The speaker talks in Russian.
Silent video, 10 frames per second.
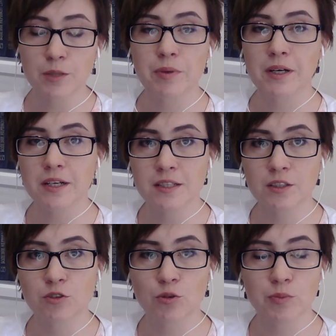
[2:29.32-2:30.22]
Было
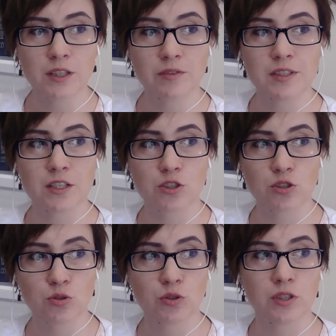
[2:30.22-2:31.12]
показано, кроме этого, за
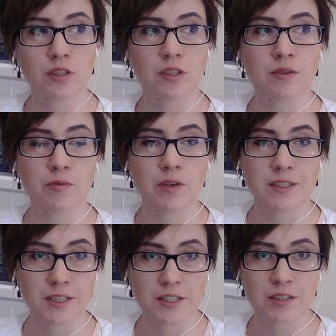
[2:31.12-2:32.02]
счет э,
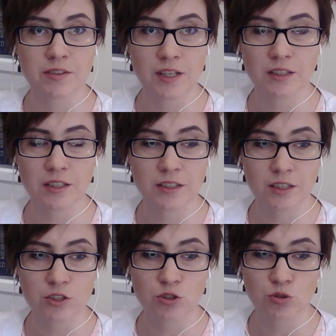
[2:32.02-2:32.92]
воздействия на
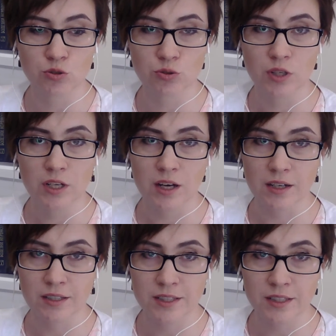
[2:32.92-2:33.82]
адренергическую
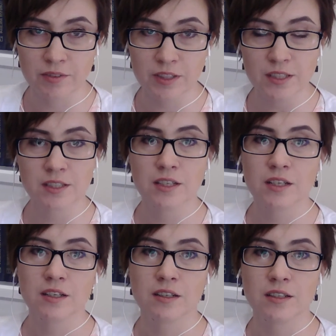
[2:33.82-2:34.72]

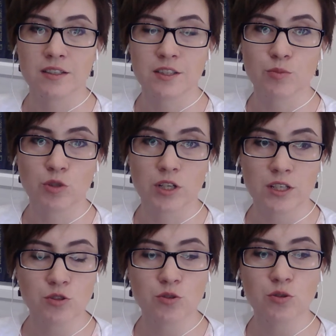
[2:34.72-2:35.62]
активность, а,
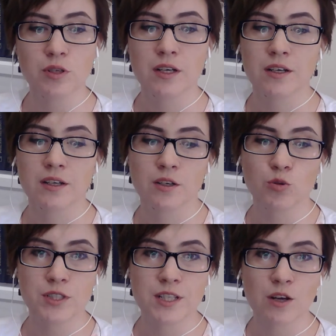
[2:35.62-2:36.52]
стимуляцию
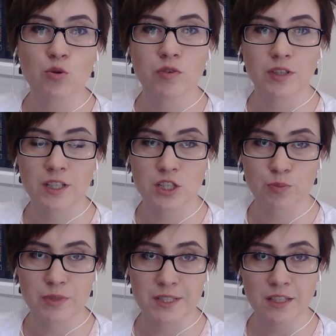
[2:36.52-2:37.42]
у здоровых
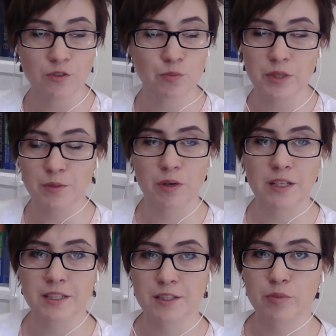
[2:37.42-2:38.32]
даже пациентов без
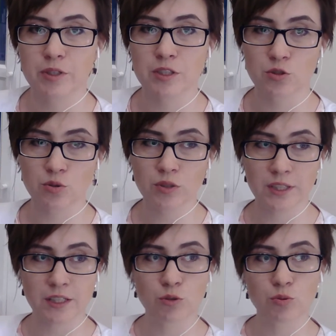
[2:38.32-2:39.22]
болезни
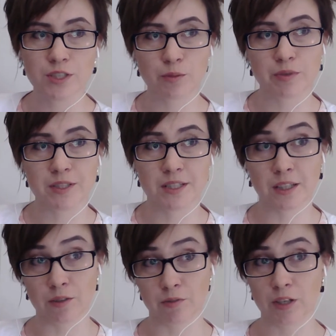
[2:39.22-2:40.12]
Паркинсона или у тех
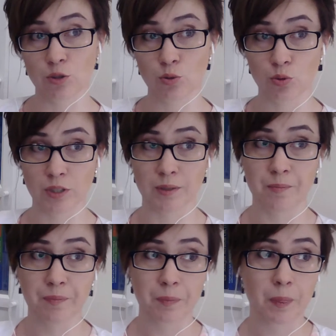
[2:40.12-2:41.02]
пациентов, которые